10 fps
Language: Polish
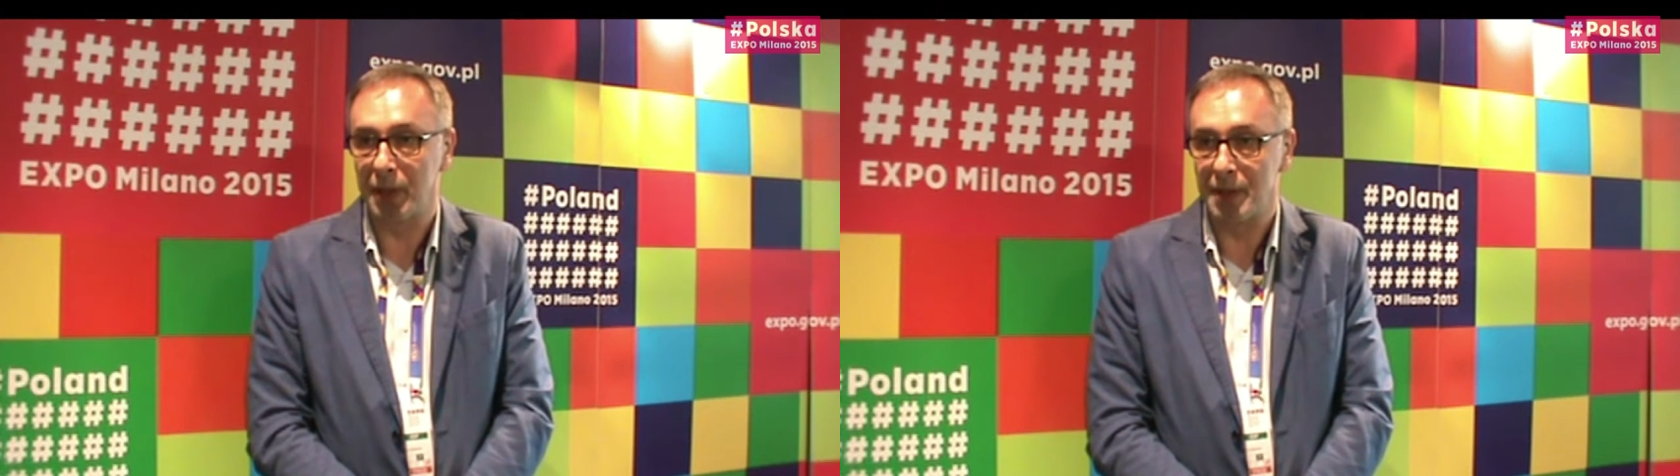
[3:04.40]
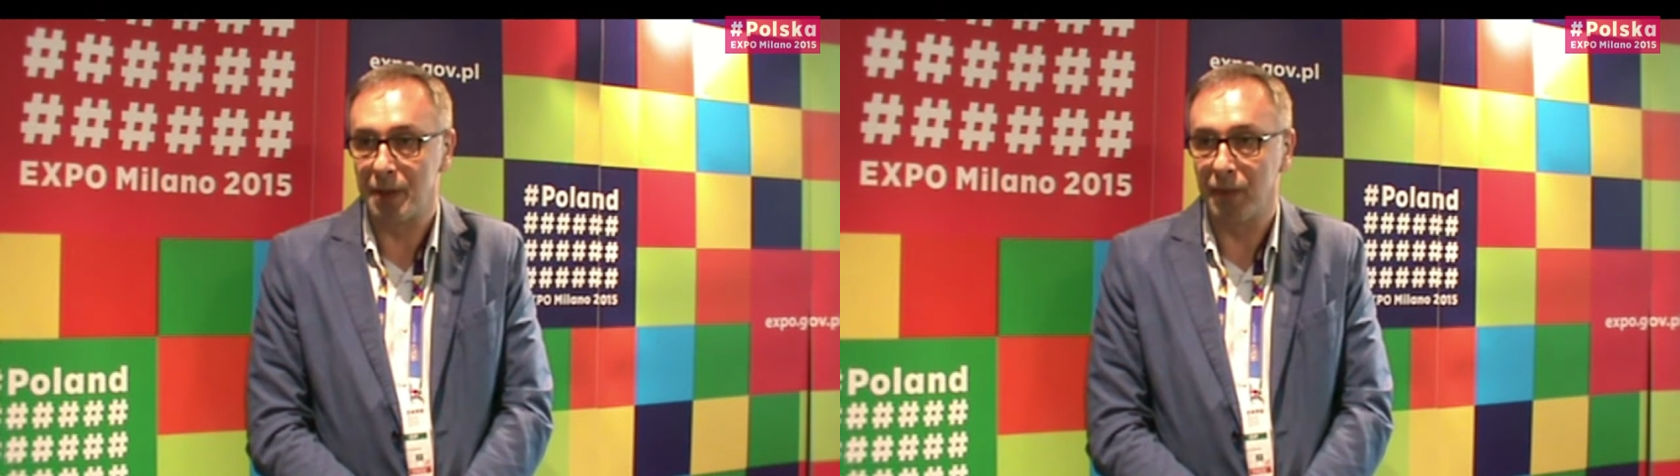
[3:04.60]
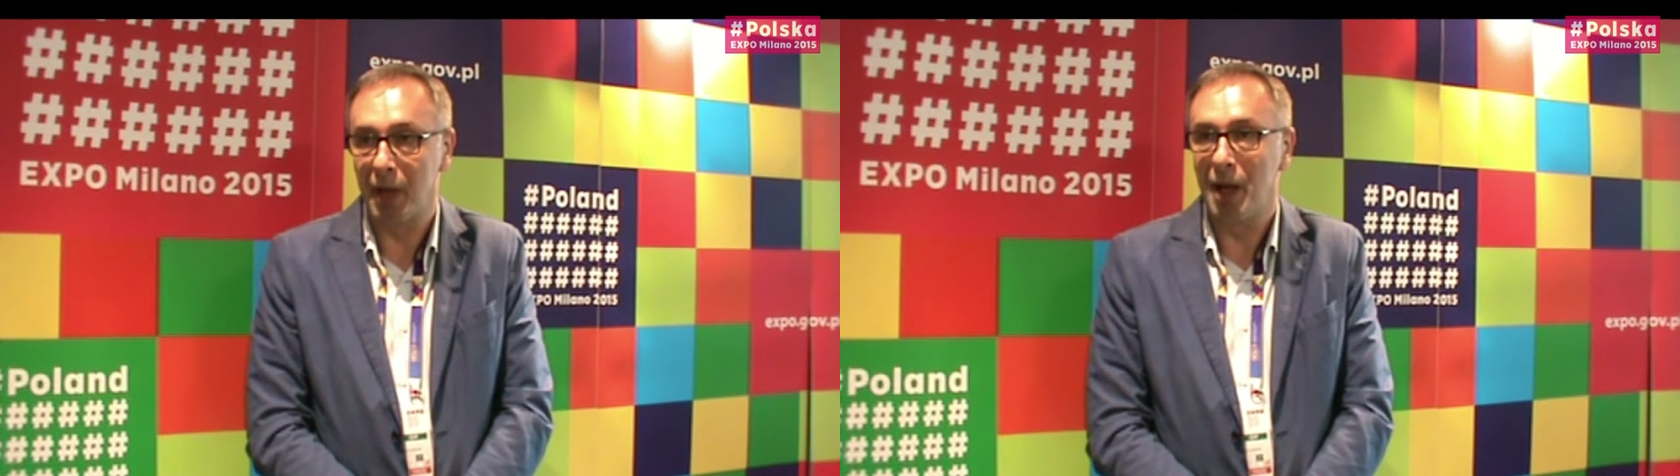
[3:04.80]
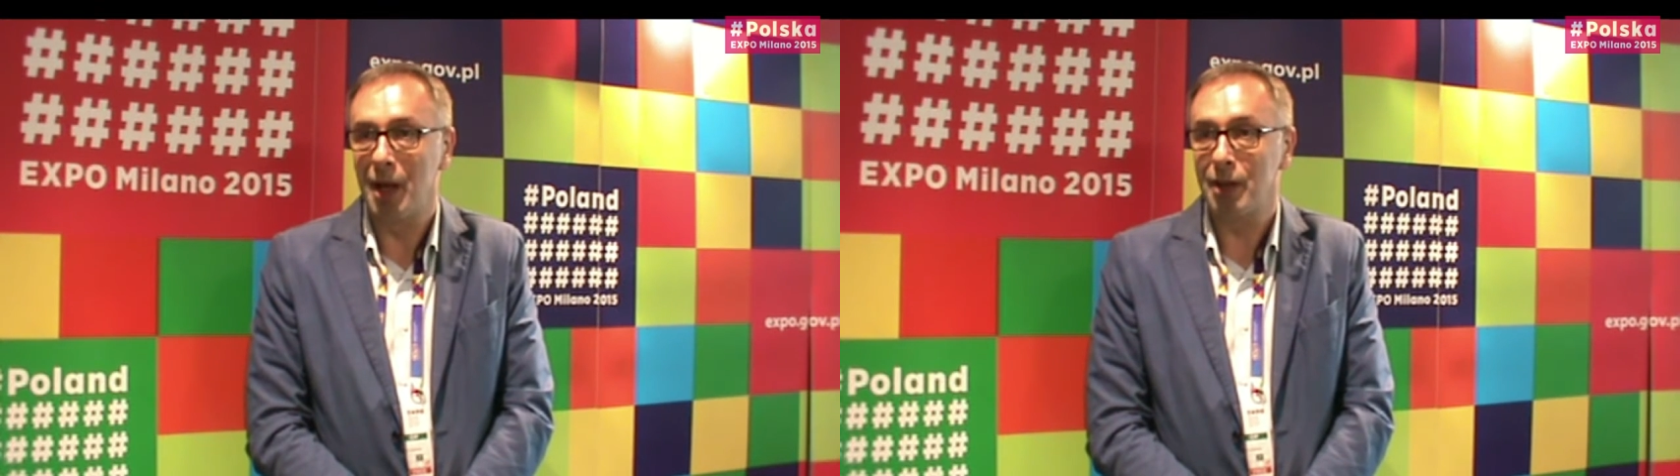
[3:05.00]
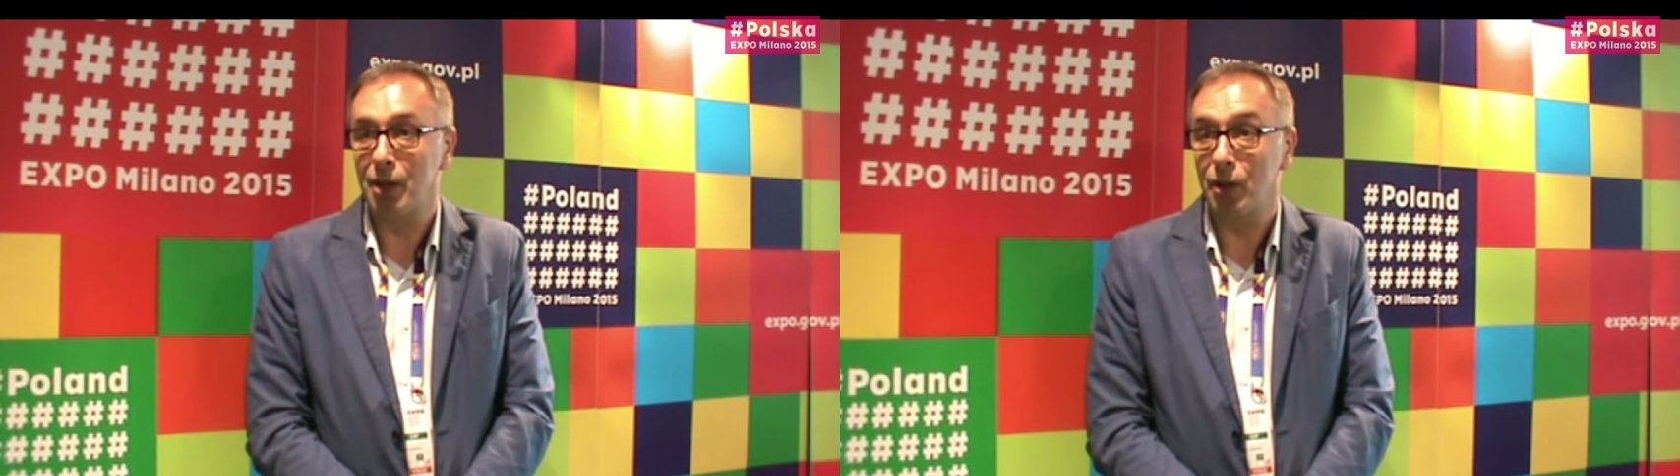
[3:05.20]
pianistów.
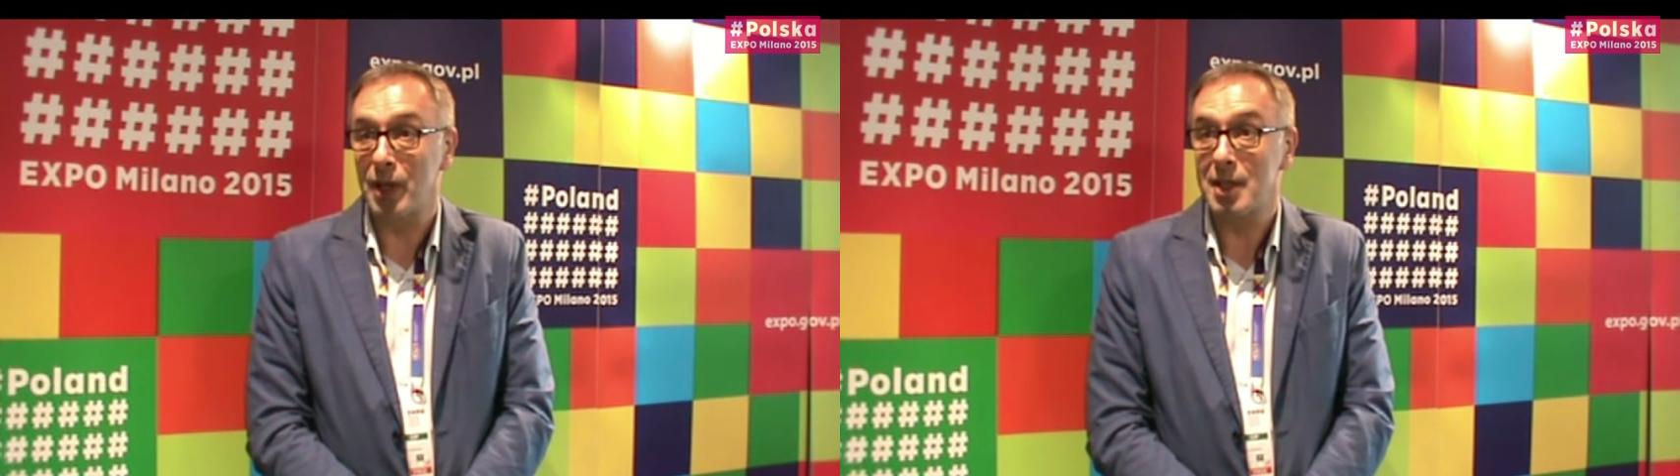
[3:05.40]
To